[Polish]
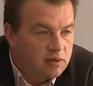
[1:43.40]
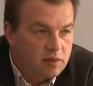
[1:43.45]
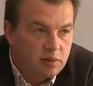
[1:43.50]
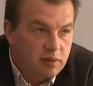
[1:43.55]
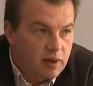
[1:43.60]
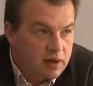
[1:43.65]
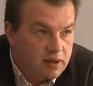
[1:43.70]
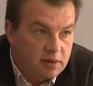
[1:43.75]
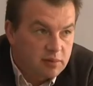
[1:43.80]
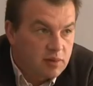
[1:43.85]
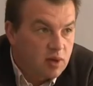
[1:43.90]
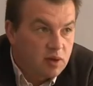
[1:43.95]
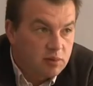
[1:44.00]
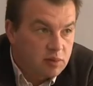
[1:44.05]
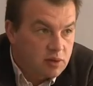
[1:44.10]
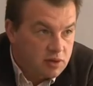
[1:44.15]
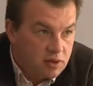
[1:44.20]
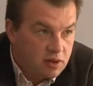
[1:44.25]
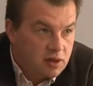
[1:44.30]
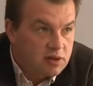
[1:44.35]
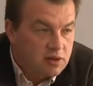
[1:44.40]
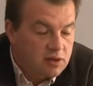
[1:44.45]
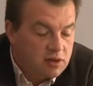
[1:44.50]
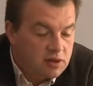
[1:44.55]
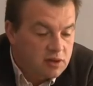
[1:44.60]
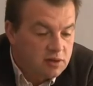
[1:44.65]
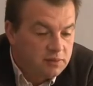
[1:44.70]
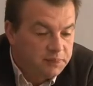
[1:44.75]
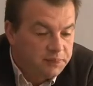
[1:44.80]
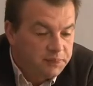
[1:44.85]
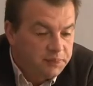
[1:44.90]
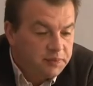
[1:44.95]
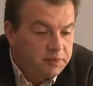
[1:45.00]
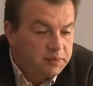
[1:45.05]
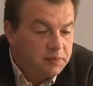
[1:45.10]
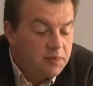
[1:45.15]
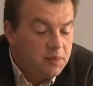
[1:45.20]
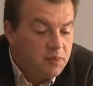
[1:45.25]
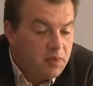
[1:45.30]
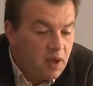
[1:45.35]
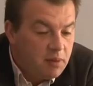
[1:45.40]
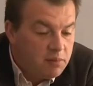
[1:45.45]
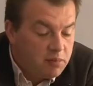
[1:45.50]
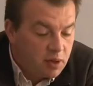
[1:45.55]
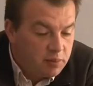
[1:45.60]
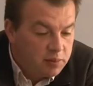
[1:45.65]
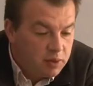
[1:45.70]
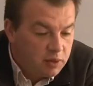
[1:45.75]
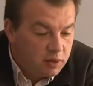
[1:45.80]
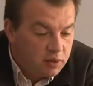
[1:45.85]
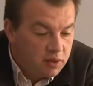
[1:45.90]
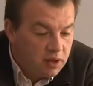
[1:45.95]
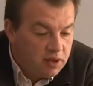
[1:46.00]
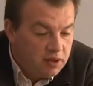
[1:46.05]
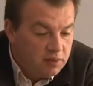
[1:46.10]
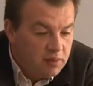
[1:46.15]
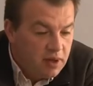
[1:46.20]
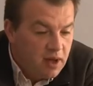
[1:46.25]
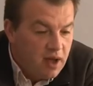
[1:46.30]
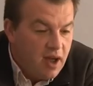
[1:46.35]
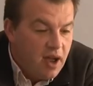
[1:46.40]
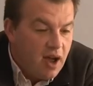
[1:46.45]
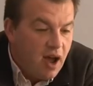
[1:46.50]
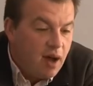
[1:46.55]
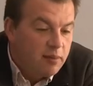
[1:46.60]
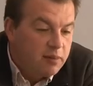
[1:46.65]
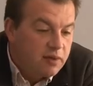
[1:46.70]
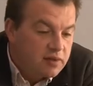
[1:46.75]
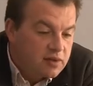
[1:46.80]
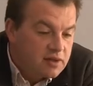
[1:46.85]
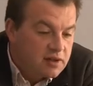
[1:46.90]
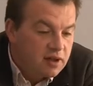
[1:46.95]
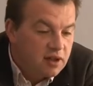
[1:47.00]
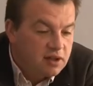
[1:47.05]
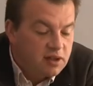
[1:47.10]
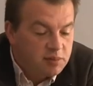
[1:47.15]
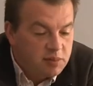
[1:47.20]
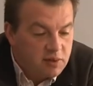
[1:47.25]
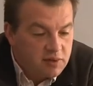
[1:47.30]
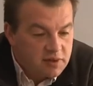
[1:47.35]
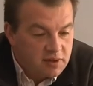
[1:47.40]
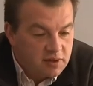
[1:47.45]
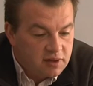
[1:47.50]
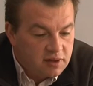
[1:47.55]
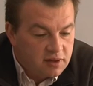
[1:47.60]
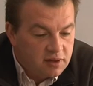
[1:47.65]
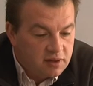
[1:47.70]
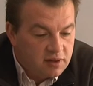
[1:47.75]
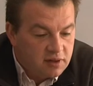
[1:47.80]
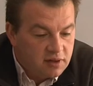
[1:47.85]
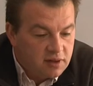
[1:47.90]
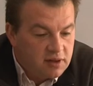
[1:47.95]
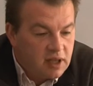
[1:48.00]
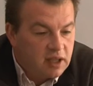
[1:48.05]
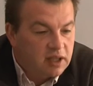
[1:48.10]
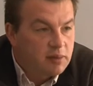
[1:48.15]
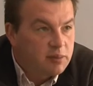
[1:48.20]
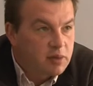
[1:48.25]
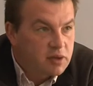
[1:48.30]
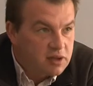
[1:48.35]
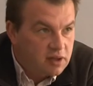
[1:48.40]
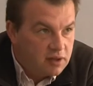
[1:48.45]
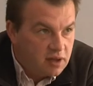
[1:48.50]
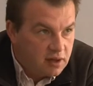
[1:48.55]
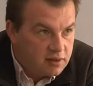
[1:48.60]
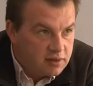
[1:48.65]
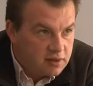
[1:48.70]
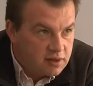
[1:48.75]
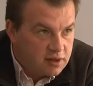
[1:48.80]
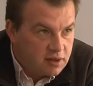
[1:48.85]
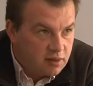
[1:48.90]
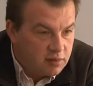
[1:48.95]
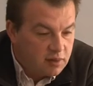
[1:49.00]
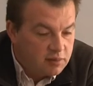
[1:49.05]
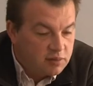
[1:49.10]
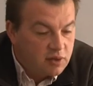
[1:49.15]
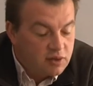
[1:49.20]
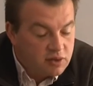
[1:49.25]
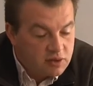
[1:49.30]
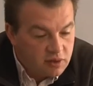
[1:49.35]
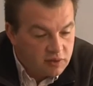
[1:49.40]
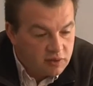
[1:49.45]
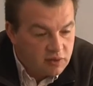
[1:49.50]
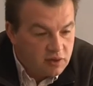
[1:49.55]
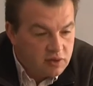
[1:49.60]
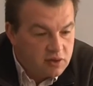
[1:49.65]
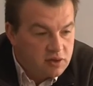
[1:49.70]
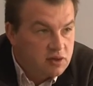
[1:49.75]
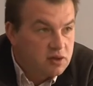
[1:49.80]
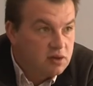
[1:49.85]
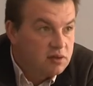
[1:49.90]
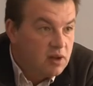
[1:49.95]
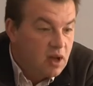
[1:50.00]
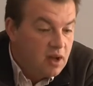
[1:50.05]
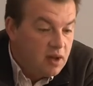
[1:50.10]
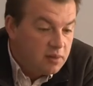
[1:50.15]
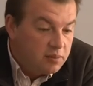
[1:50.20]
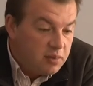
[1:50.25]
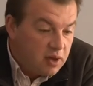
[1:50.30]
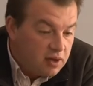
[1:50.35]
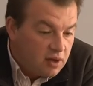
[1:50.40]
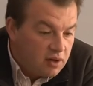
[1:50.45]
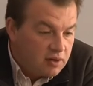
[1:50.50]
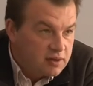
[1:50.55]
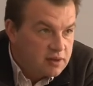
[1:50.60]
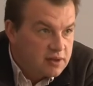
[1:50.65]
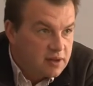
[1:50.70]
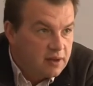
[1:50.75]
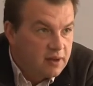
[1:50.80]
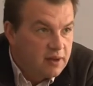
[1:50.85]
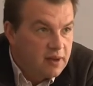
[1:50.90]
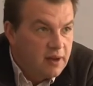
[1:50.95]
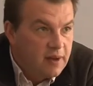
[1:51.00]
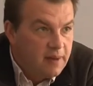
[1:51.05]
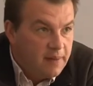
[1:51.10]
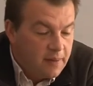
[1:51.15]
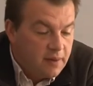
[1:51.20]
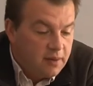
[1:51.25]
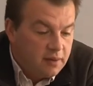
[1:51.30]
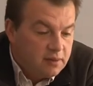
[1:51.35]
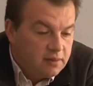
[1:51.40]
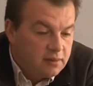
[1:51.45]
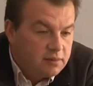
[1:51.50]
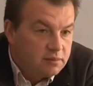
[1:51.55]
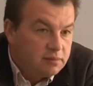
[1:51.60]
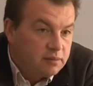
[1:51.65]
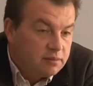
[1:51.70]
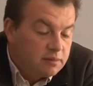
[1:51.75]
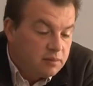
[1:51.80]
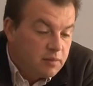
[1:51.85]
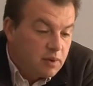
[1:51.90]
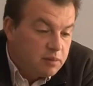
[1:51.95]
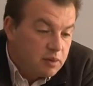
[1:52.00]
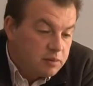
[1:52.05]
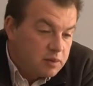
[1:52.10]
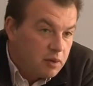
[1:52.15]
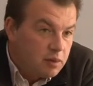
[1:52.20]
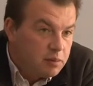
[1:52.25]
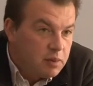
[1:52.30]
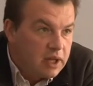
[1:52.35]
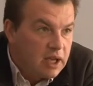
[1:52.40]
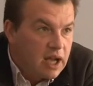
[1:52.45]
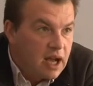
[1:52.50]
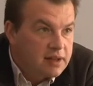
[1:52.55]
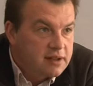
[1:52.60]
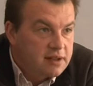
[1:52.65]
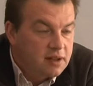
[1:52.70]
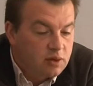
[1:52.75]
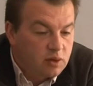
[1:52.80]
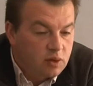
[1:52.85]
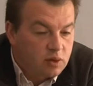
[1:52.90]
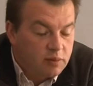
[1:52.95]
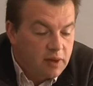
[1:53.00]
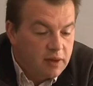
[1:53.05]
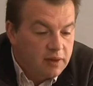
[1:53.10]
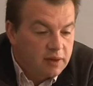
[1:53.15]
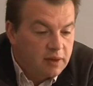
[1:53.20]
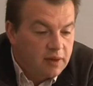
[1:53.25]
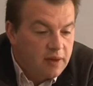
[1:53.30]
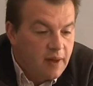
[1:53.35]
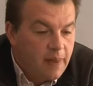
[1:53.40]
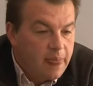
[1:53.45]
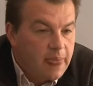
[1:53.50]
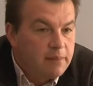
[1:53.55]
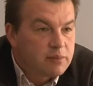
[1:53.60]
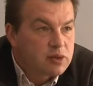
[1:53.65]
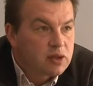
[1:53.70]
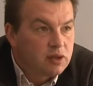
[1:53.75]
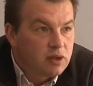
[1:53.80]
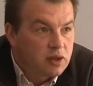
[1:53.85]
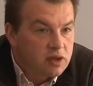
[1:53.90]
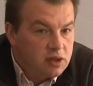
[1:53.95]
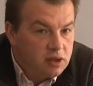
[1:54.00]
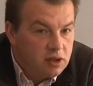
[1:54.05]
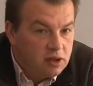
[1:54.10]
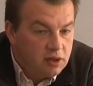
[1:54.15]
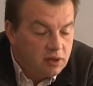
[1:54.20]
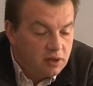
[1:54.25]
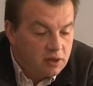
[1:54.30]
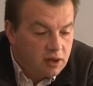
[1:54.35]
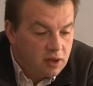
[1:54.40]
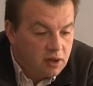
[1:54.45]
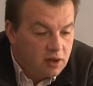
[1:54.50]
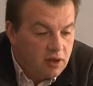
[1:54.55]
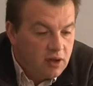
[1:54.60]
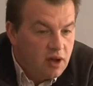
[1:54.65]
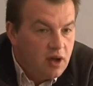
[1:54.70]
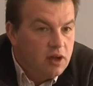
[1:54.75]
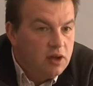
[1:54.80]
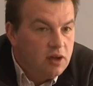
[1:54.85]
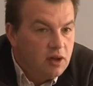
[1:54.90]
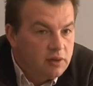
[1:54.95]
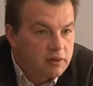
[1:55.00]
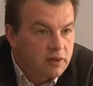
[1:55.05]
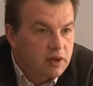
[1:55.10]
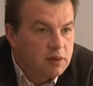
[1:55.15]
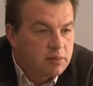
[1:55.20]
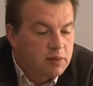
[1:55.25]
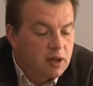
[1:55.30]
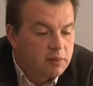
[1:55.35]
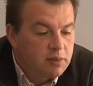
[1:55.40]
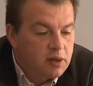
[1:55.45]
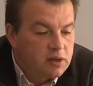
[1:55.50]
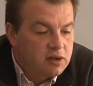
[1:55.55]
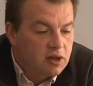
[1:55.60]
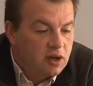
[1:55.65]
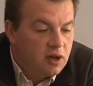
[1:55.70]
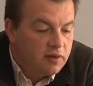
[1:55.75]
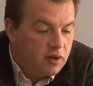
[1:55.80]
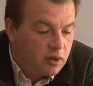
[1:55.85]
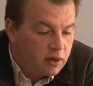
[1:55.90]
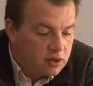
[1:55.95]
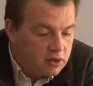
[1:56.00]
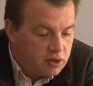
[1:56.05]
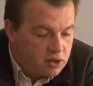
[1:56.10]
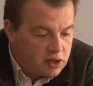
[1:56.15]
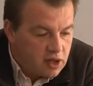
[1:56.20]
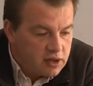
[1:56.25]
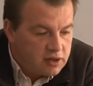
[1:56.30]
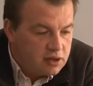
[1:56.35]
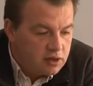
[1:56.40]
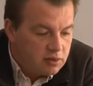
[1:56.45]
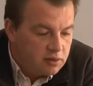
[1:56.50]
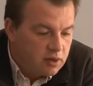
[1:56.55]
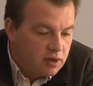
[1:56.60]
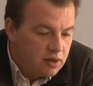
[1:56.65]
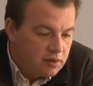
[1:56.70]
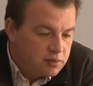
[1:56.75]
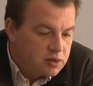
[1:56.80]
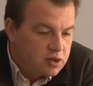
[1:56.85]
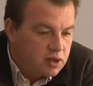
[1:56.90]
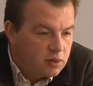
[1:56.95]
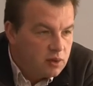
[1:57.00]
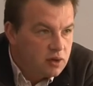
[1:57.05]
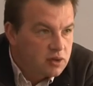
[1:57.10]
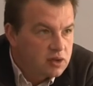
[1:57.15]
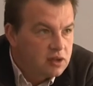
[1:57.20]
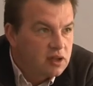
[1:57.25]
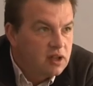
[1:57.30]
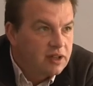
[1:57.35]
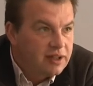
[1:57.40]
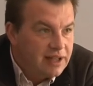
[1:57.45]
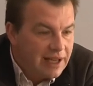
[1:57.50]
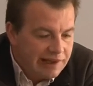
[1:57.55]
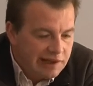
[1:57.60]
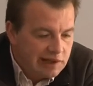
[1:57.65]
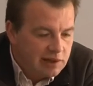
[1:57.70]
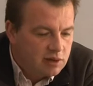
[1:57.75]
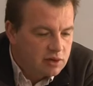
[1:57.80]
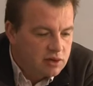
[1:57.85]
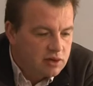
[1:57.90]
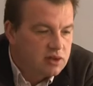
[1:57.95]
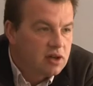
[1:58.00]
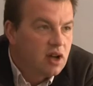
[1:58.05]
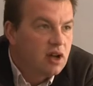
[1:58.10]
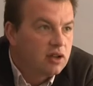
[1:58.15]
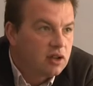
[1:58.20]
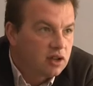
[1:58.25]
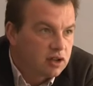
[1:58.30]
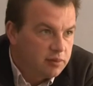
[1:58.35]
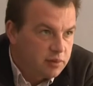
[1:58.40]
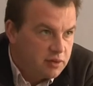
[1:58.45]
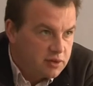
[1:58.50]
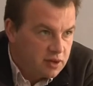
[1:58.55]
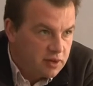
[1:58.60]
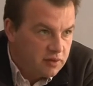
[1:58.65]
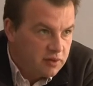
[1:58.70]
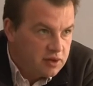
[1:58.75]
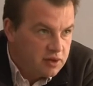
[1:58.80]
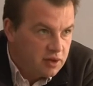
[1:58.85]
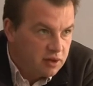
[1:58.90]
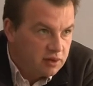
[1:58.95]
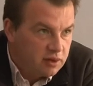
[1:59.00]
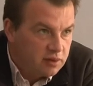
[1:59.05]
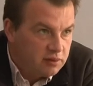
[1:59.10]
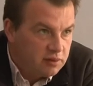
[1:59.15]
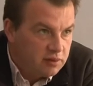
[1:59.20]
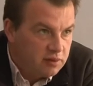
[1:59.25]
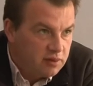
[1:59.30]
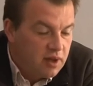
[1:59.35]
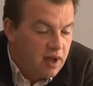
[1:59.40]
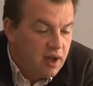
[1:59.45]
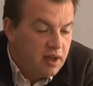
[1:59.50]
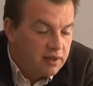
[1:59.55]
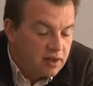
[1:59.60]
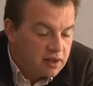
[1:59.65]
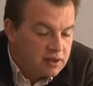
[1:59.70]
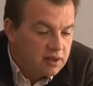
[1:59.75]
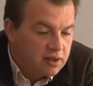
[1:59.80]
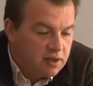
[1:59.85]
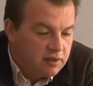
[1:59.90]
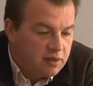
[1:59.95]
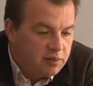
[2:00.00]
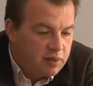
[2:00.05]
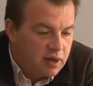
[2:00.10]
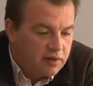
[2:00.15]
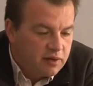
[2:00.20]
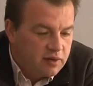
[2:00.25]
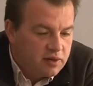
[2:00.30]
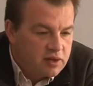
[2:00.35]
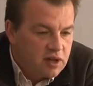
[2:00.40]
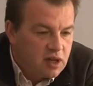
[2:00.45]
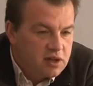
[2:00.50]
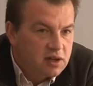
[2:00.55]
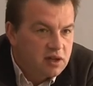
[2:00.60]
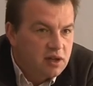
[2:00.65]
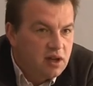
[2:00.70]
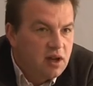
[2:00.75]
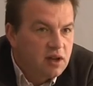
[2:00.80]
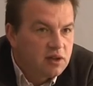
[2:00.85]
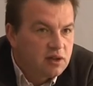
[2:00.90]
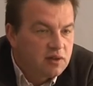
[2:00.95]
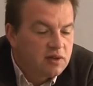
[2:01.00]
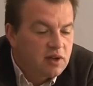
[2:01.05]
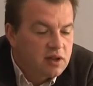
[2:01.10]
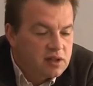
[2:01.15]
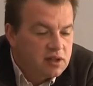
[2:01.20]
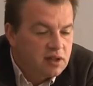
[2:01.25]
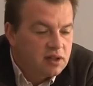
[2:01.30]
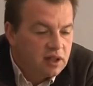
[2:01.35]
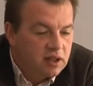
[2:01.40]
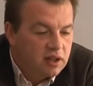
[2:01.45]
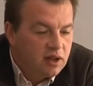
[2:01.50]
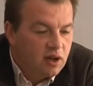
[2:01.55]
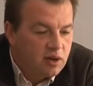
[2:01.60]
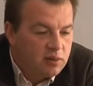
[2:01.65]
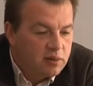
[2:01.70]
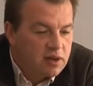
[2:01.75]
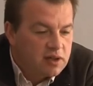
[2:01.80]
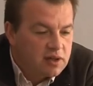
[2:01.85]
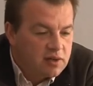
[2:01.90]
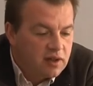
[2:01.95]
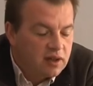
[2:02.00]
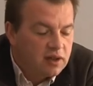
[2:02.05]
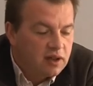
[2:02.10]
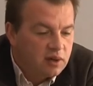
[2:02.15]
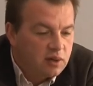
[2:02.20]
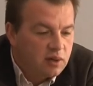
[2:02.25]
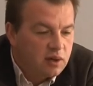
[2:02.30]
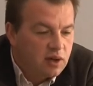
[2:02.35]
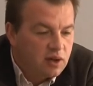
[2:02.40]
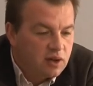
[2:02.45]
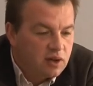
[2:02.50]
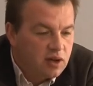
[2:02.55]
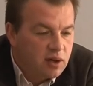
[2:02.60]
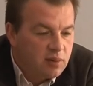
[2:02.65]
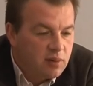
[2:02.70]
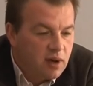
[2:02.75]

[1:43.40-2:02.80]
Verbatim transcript: było bardzo mało, bo 40, proponuje im, aby wszystkie depozyty, jakie posiadają ze sobą, kosztowności, pieniądze, no, mm, obligacje, dokumenty, przynosili do niego i on w kryptach będzie chował, kiedy czas się przełoży, na ich korzyść, to to wszystko wyciągną. Także te wyprawy w czasie to właśnie taki obraz świata, którego nie